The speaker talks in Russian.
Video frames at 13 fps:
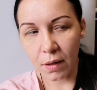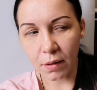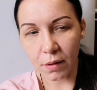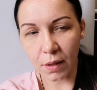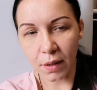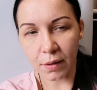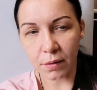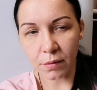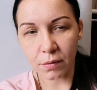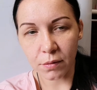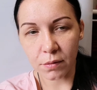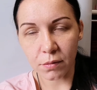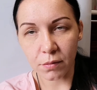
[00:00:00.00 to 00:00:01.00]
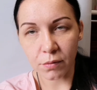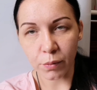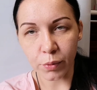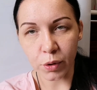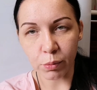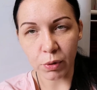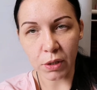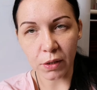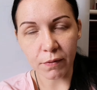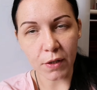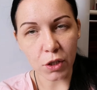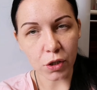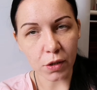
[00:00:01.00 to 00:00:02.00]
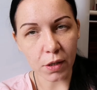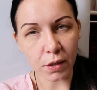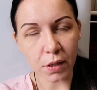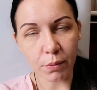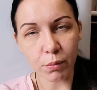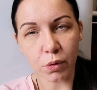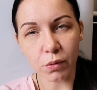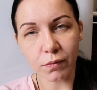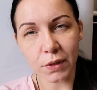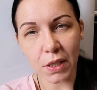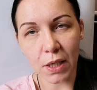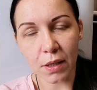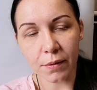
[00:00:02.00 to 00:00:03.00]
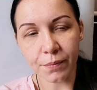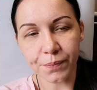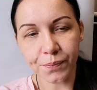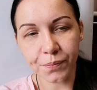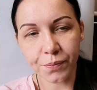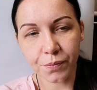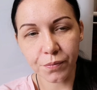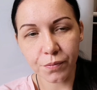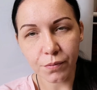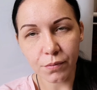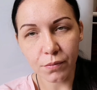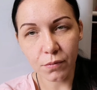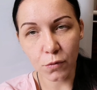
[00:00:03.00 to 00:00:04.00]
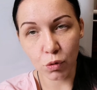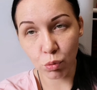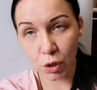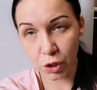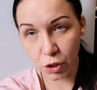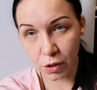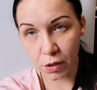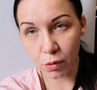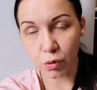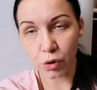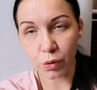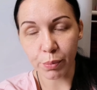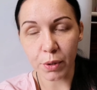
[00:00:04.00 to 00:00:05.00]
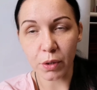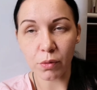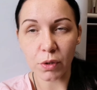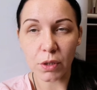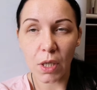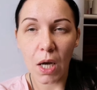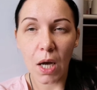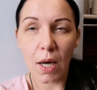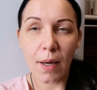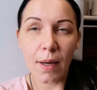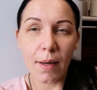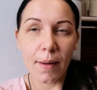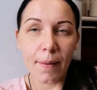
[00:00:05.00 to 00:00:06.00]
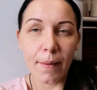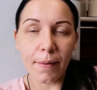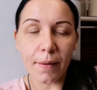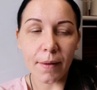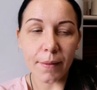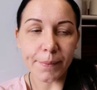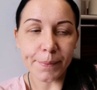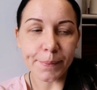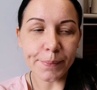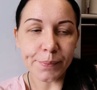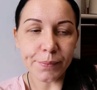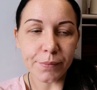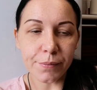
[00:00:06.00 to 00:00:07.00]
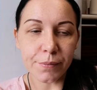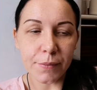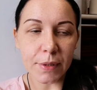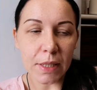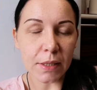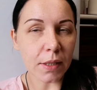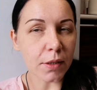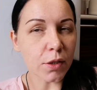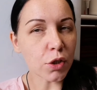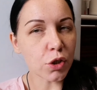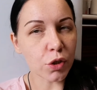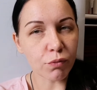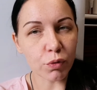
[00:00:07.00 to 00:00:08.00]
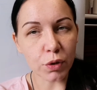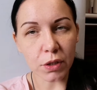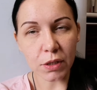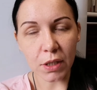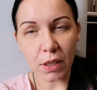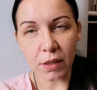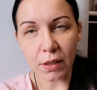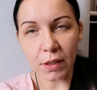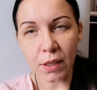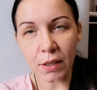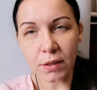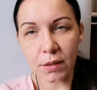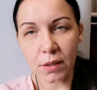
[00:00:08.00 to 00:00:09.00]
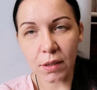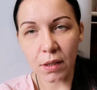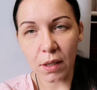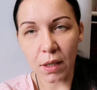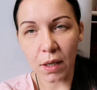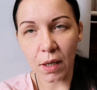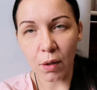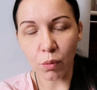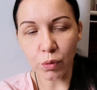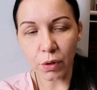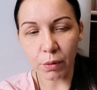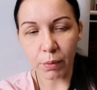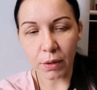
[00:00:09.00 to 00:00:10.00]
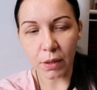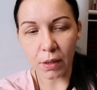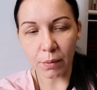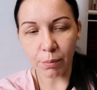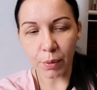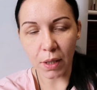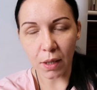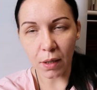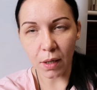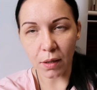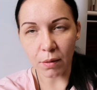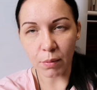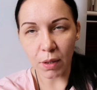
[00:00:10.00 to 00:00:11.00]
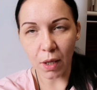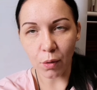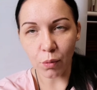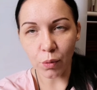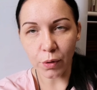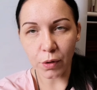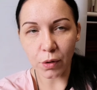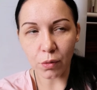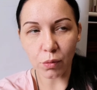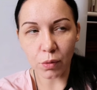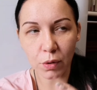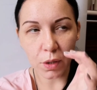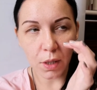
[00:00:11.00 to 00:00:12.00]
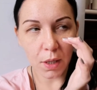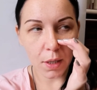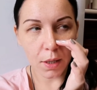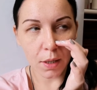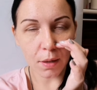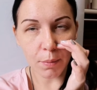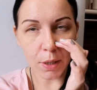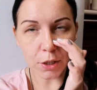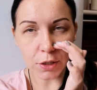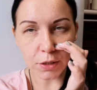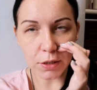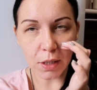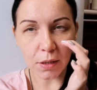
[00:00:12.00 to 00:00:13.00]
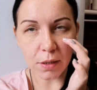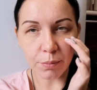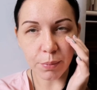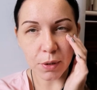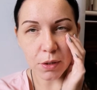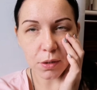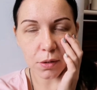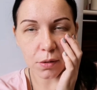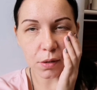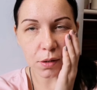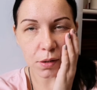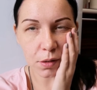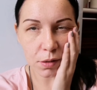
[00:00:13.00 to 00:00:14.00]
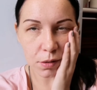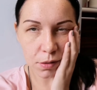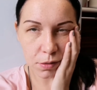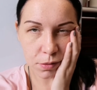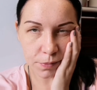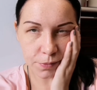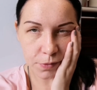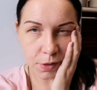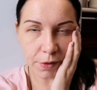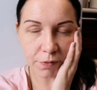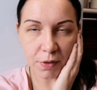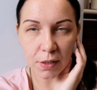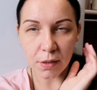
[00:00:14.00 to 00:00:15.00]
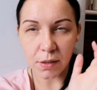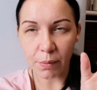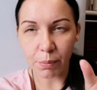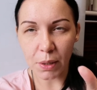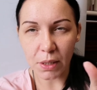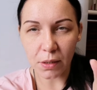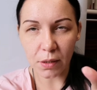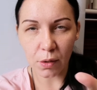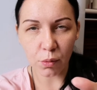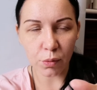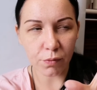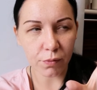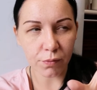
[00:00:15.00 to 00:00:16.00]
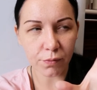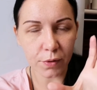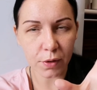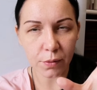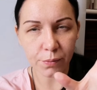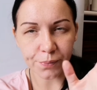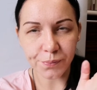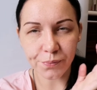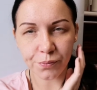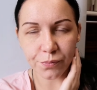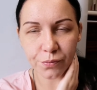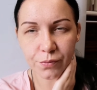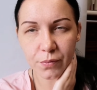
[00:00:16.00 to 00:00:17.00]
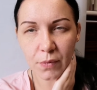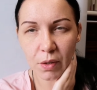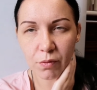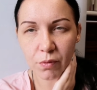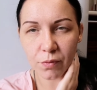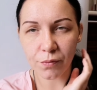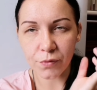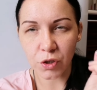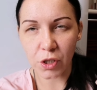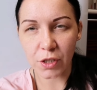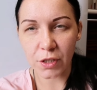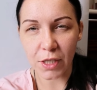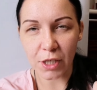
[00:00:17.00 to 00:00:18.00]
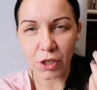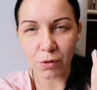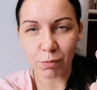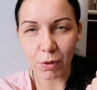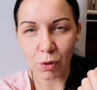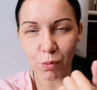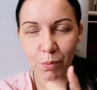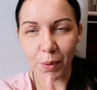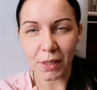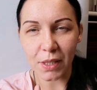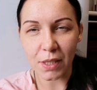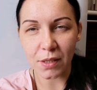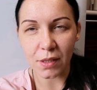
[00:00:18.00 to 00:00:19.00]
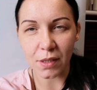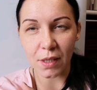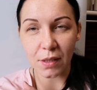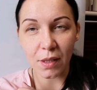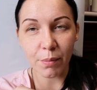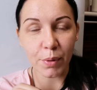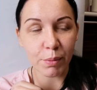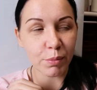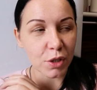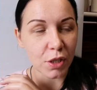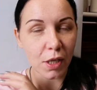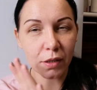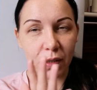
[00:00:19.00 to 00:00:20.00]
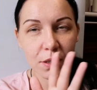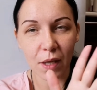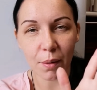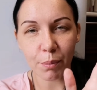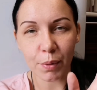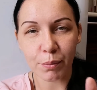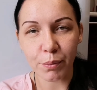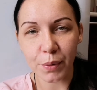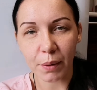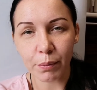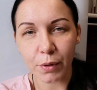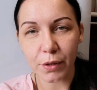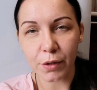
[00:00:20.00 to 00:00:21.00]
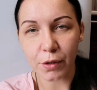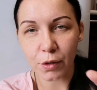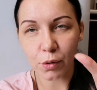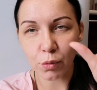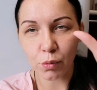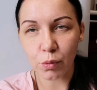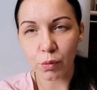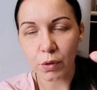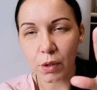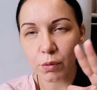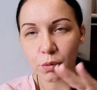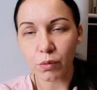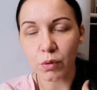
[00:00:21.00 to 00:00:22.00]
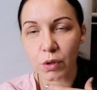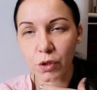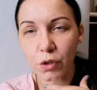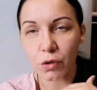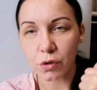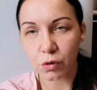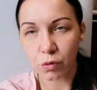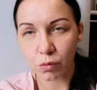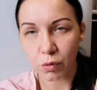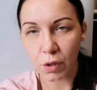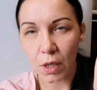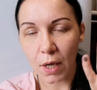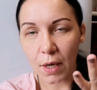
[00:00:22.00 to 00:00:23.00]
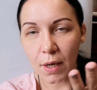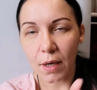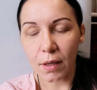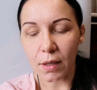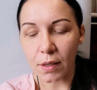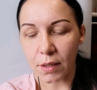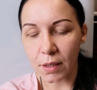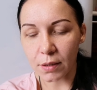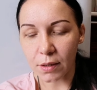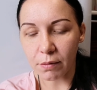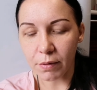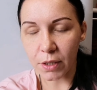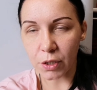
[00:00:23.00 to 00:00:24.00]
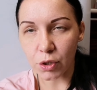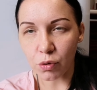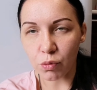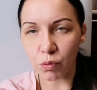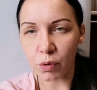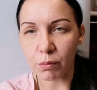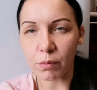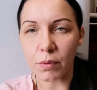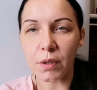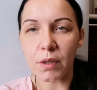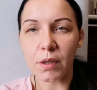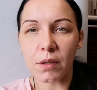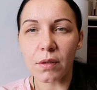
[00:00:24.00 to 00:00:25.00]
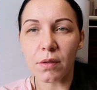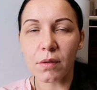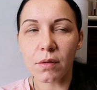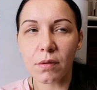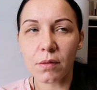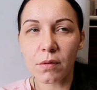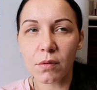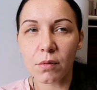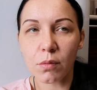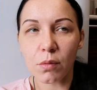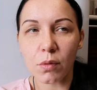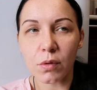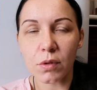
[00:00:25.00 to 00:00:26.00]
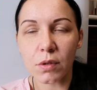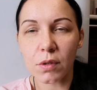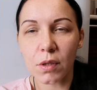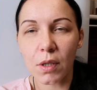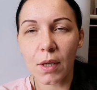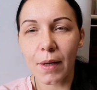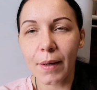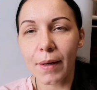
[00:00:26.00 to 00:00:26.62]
Она, в общем, этот вечер, когда мы ее взяли, ну точнее Гоша принес, она ничего не стала есть, а утром она полакала молоко, и тут Маша стала пить а, кофейный напиток такой в этом в шелестящем таком пакетике. Она прибежала и лапами прям на гарнитуру так вот услышала, что вот когда открываешь корм и ну то есть